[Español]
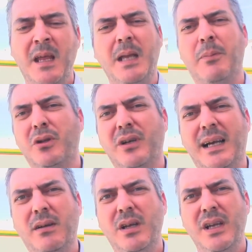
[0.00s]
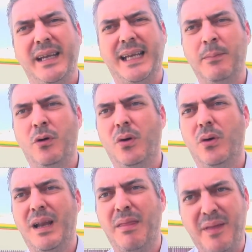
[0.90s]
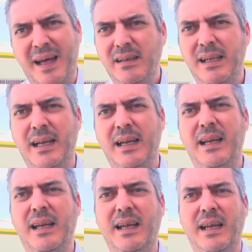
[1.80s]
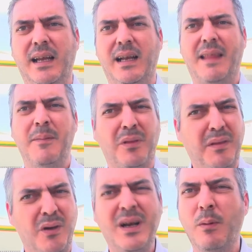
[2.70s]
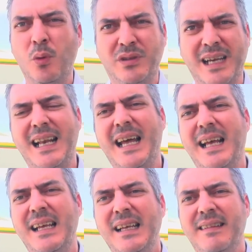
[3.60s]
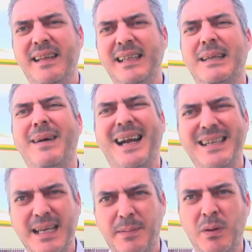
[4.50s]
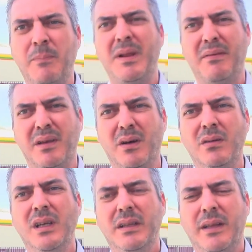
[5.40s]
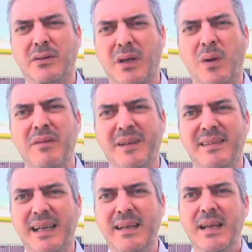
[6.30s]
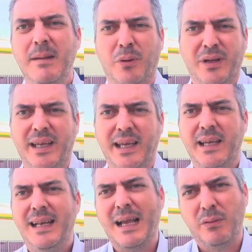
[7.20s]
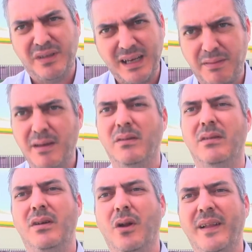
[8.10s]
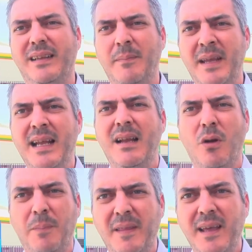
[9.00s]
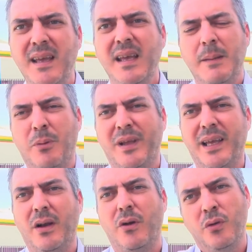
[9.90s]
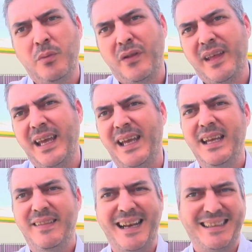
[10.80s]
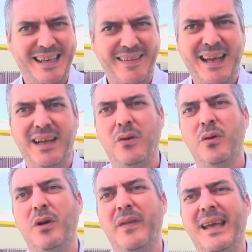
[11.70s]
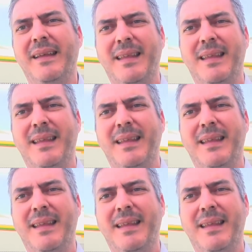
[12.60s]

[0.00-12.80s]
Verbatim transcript: y por otro lado queremos lanzar eh, la disposición y la voluntad clara de trabajar ya para una ampliación de nuestra escuela infantil porque la conciliación lo determina lo pide y porque los números de, natalidad y los números de